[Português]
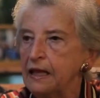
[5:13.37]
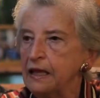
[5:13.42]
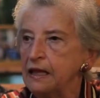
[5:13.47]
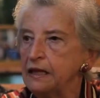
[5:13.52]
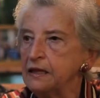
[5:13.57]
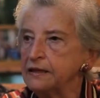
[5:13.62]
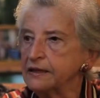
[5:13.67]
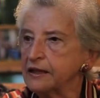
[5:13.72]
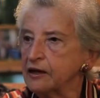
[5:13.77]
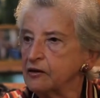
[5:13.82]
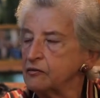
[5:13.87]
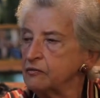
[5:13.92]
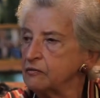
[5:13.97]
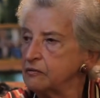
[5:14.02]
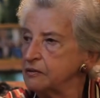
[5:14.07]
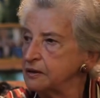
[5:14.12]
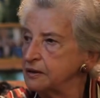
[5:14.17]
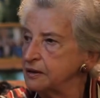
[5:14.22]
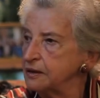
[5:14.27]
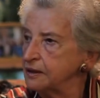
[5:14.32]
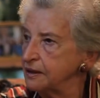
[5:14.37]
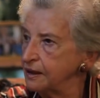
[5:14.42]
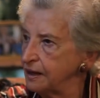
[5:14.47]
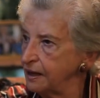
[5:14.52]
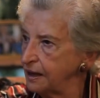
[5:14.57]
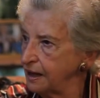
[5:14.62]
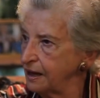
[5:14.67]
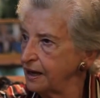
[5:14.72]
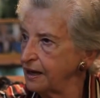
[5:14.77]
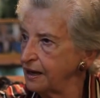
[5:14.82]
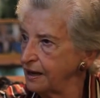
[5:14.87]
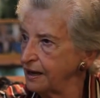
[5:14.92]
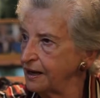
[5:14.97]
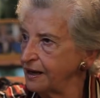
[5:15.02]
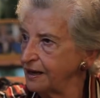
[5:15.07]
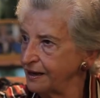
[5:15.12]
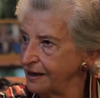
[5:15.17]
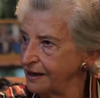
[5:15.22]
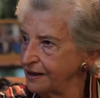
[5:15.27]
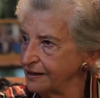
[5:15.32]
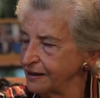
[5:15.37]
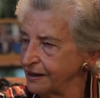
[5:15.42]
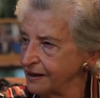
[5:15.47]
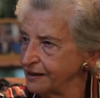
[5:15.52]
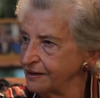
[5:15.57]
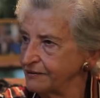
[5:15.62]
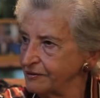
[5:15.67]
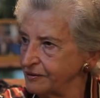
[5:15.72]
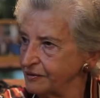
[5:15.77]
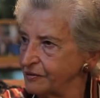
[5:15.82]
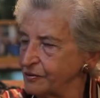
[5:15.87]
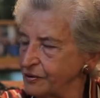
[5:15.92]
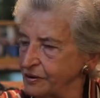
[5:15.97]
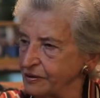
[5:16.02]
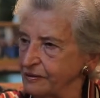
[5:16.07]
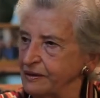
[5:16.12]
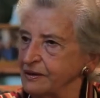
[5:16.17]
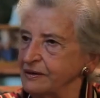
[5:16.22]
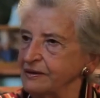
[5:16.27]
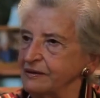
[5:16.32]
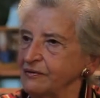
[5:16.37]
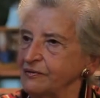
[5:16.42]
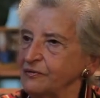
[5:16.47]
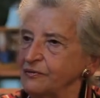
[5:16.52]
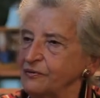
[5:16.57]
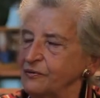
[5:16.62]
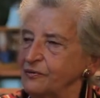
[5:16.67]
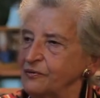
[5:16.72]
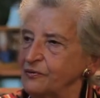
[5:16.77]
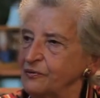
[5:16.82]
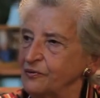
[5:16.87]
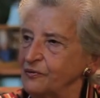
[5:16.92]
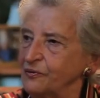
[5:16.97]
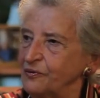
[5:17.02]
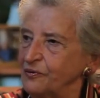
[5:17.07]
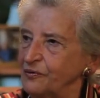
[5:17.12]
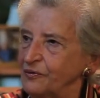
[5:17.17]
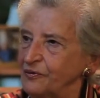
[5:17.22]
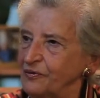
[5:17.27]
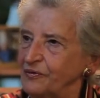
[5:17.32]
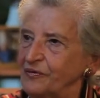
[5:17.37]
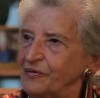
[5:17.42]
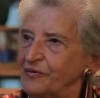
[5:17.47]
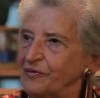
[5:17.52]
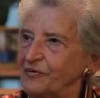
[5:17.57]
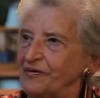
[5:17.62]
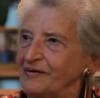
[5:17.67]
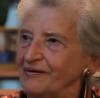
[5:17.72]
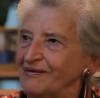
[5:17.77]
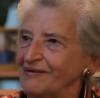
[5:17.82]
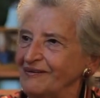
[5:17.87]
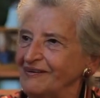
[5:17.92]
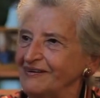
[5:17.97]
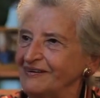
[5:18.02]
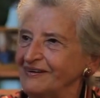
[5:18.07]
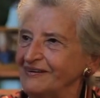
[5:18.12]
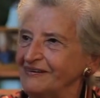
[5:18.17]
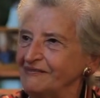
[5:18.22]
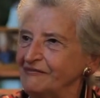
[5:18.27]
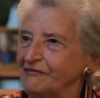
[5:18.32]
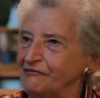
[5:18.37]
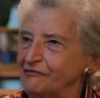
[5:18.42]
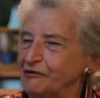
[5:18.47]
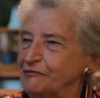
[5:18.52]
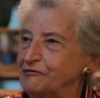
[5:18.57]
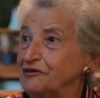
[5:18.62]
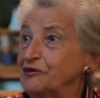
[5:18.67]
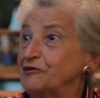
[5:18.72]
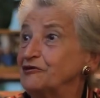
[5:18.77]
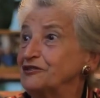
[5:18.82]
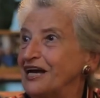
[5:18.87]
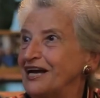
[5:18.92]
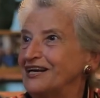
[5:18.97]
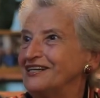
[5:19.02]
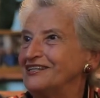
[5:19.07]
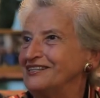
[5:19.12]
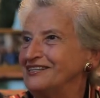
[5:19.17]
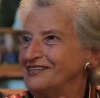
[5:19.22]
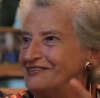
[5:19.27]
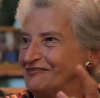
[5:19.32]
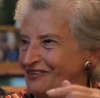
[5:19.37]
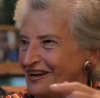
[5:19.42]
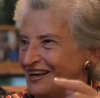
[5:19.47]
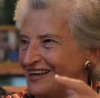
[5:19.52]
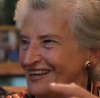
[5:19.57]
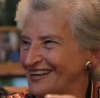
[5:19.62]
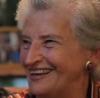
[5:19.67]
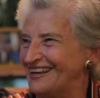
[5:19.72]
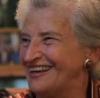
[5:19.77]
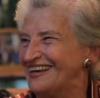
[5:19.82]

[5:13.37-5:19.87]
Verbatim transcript: Então, a, a, a, o, vamos dizer, o jardim, vai,